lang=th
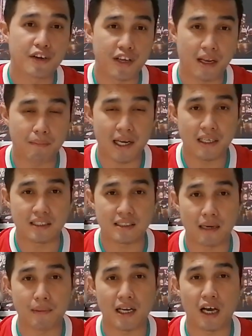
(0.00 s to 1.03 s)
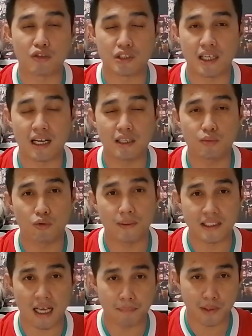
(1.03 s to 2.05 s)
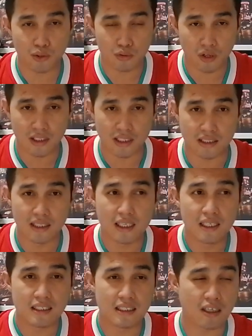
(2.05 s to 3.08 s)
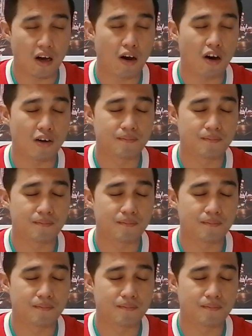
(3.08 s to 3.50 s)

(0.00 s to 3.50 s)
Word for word: เรอัลมาดริดสามารถเอาชนะลิเวอร์พูลไป 3 ประตูต่อหนึ่ง ซึ่งก็